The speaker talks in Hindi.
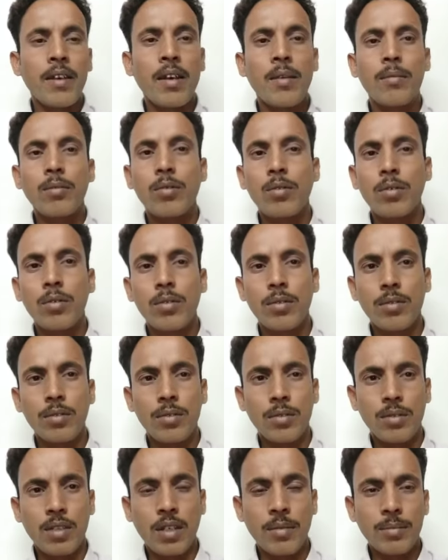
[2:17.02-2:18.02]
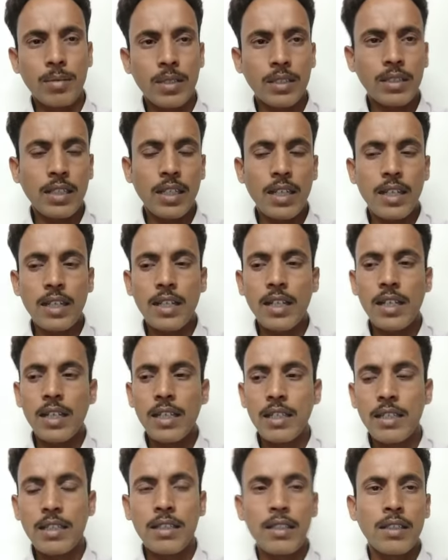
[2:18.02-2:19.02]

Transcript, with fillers: हमको अवगत कराना है